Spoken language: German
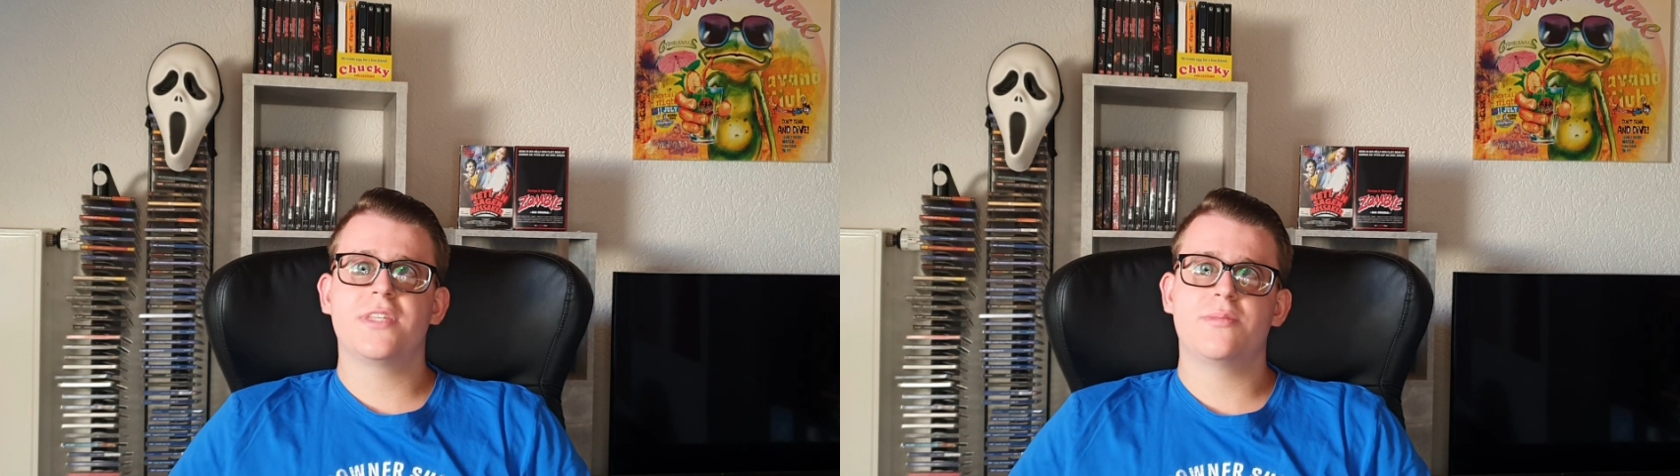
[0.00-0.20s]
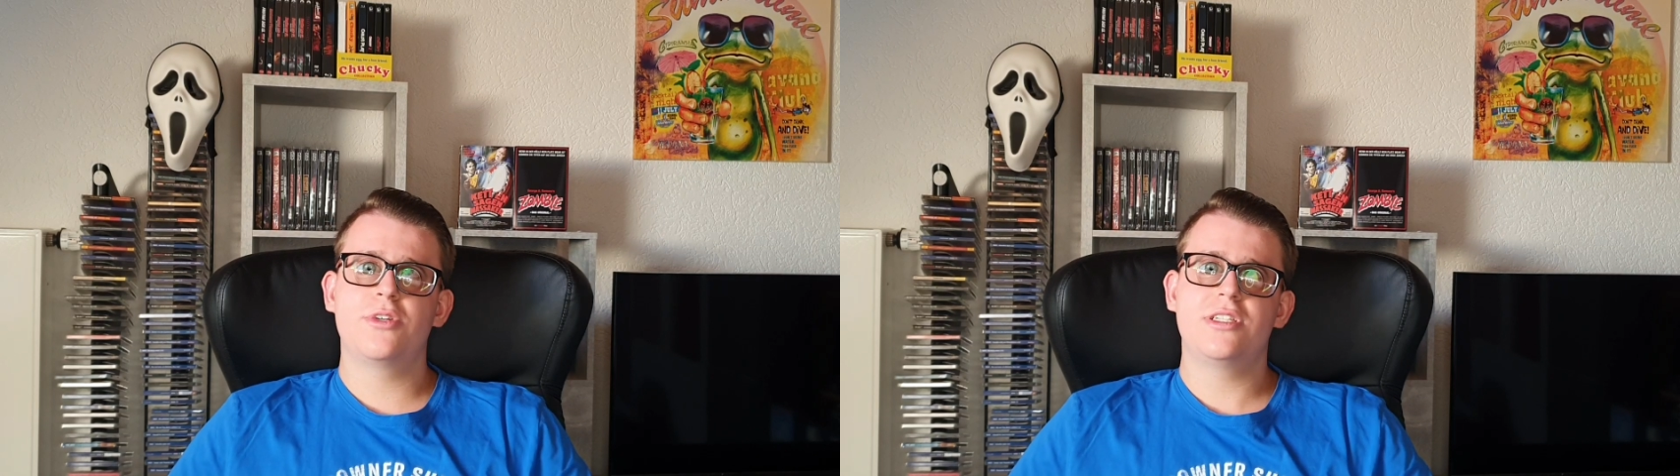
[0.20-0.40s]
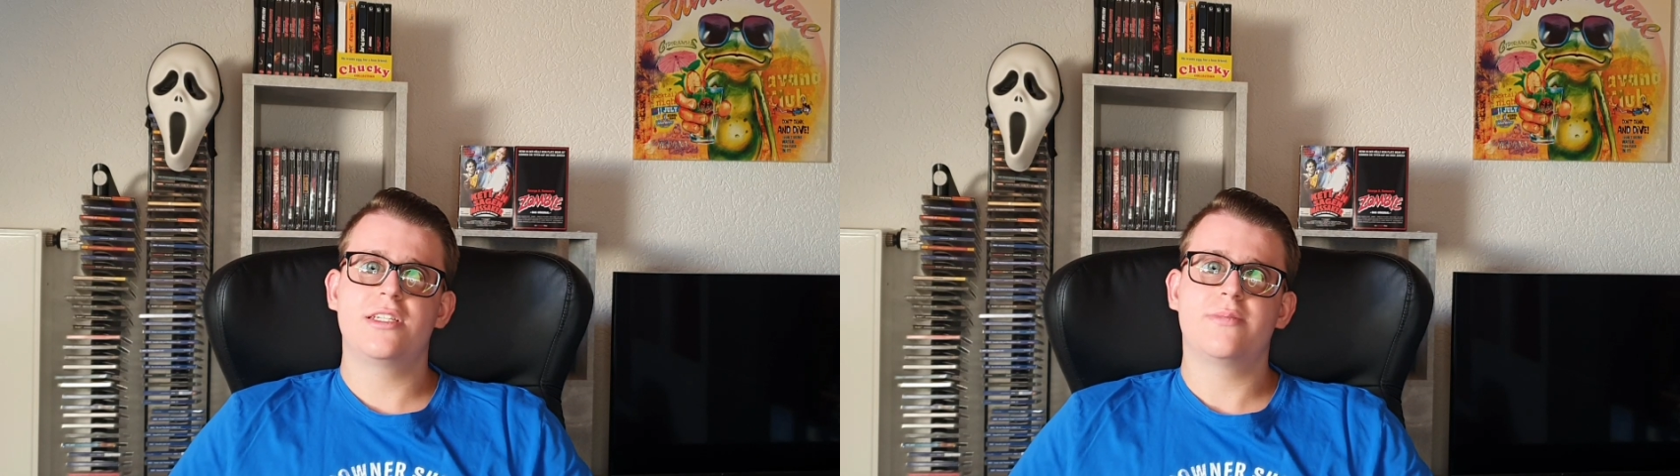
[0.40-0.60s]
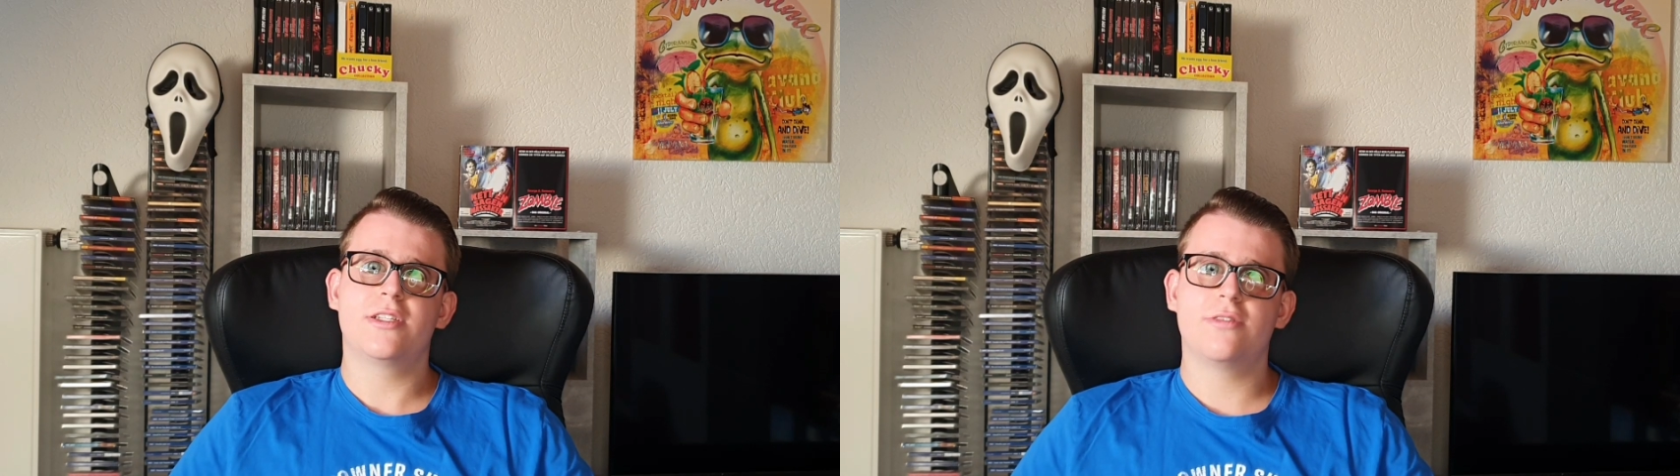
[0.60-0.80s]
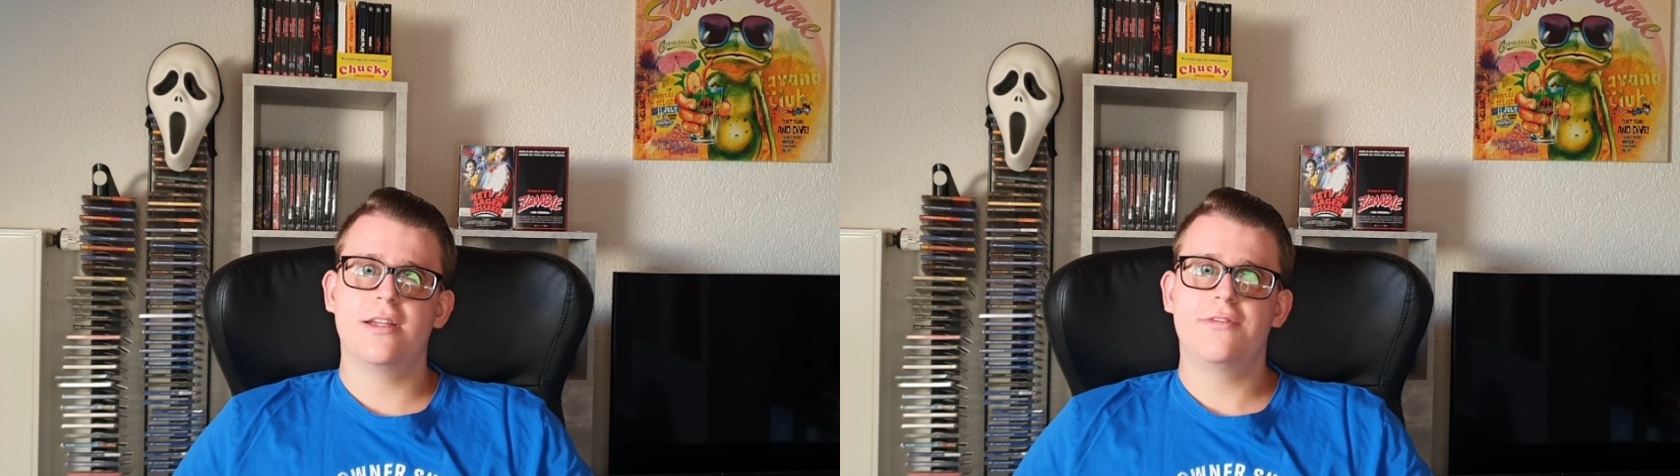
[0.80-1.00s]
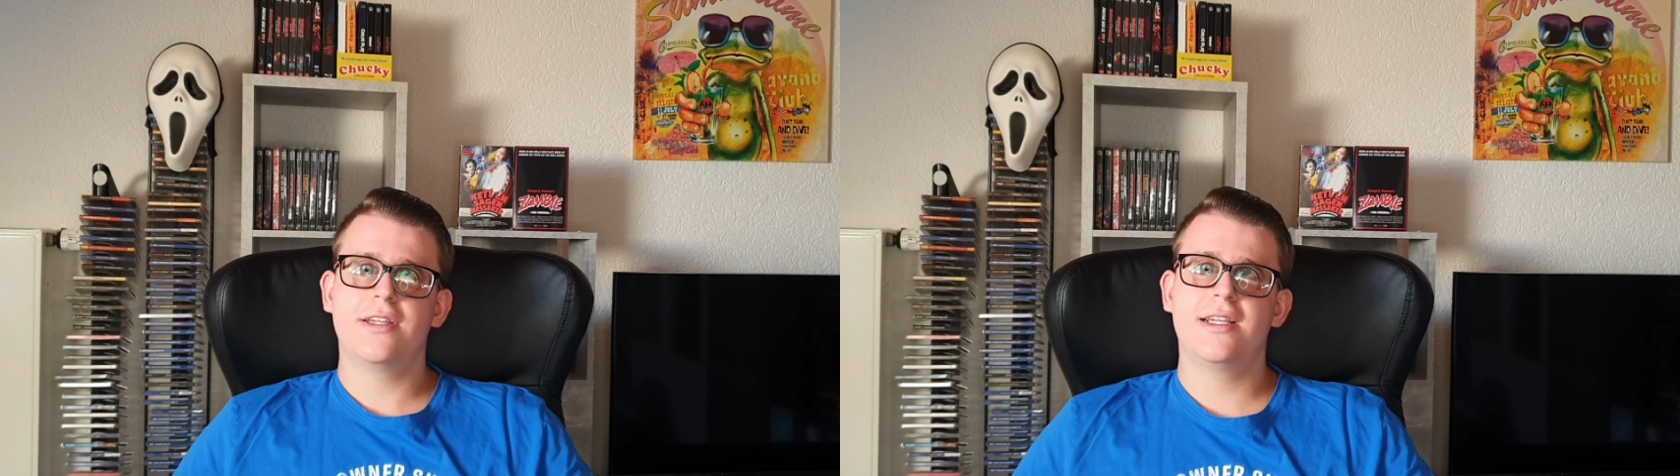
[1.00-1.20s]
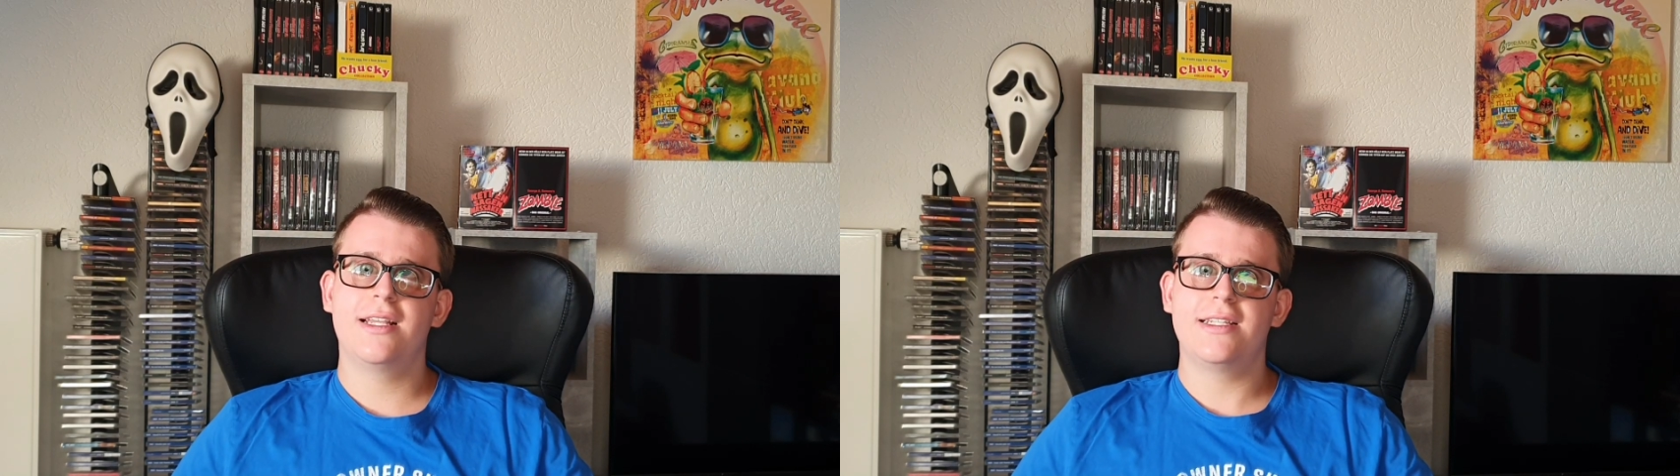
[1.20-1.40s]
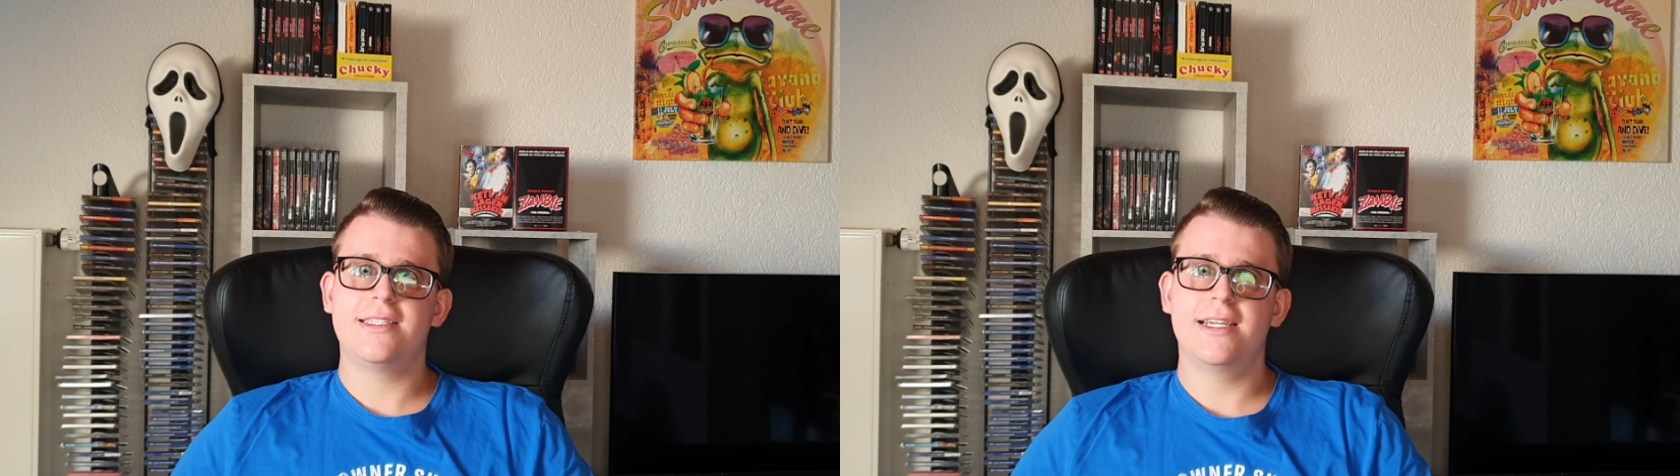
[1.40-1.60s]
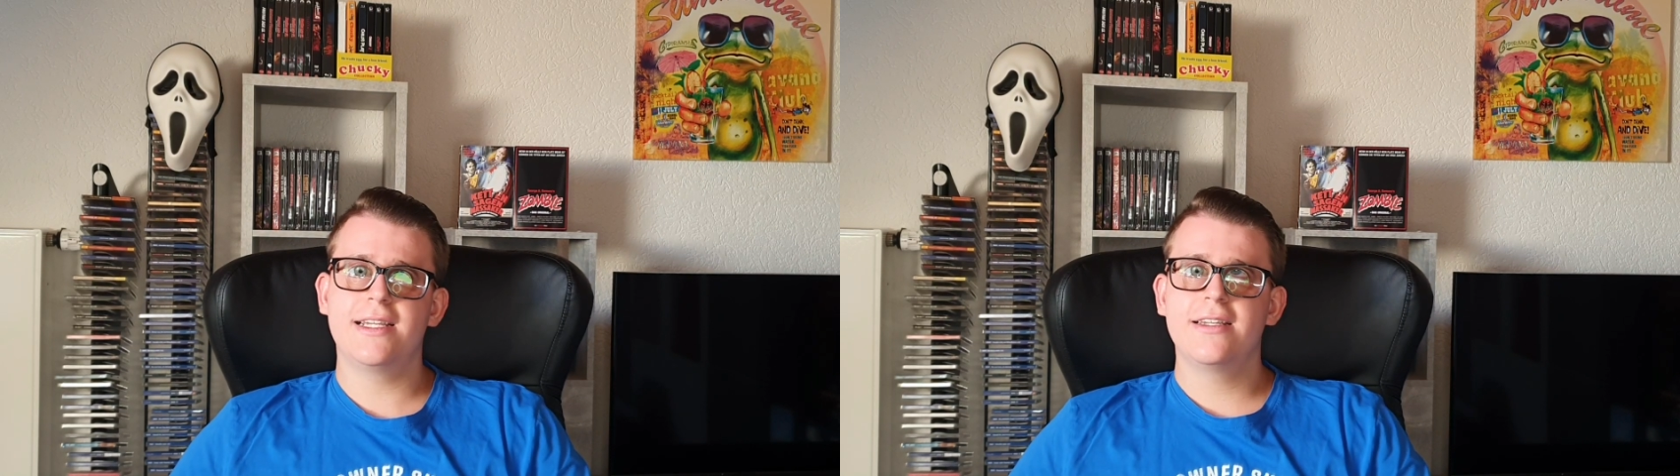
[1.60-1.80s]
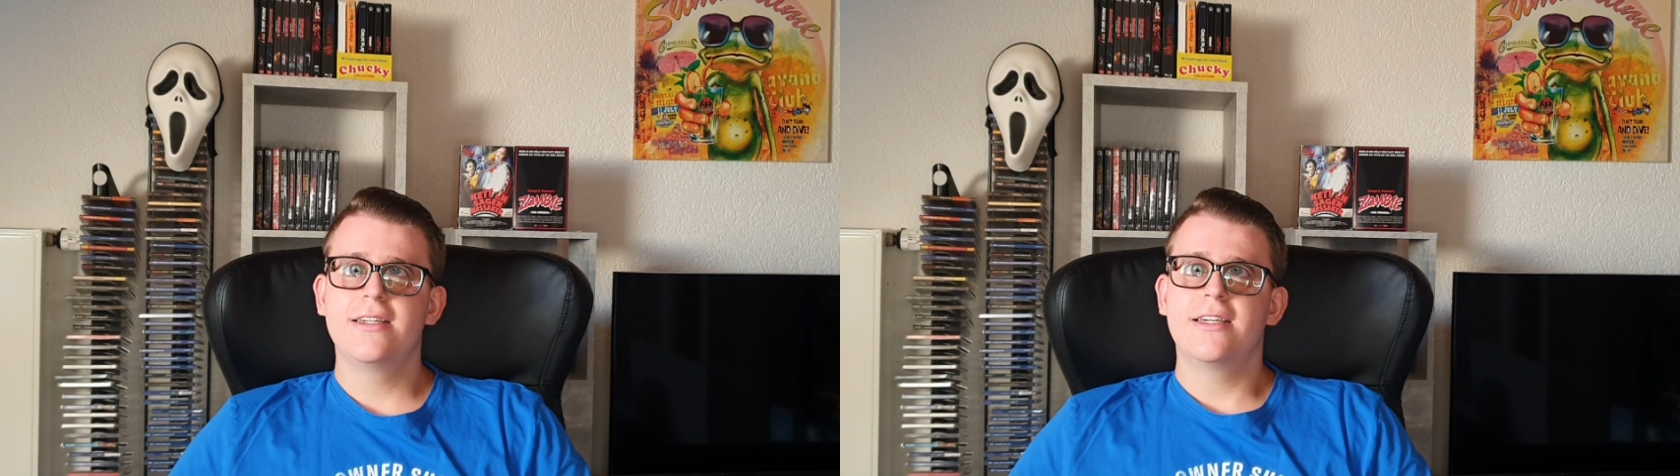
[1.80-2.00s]
das möchte ich jetzt mal zu Anfang hier gleich
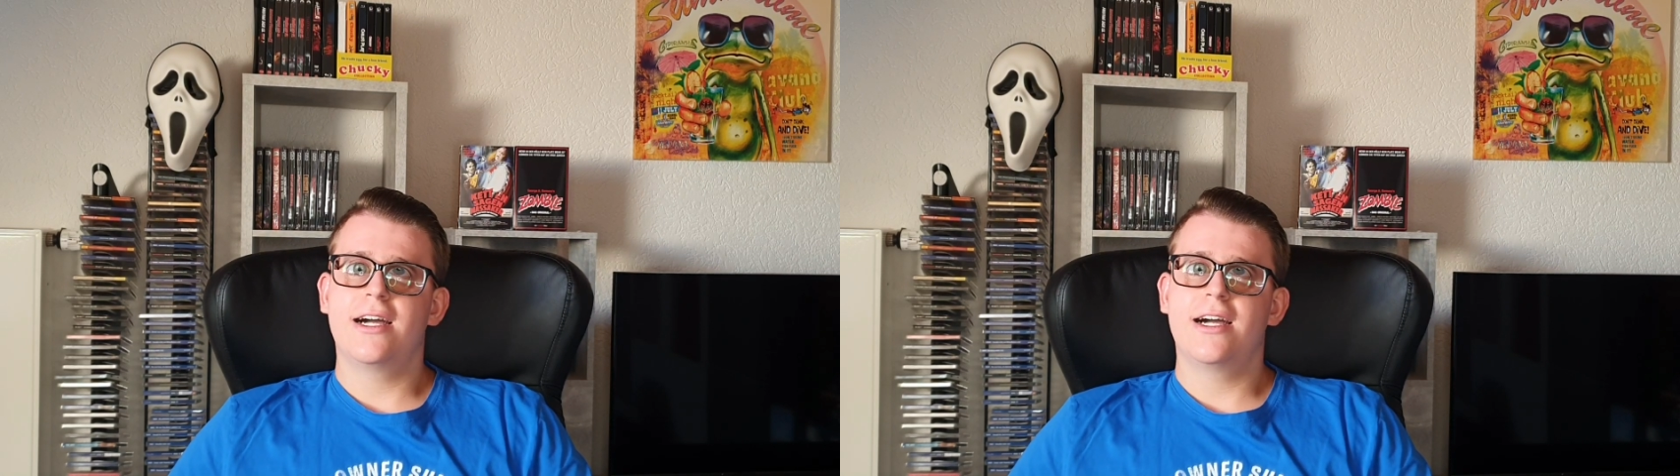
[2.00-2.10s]
zeigen,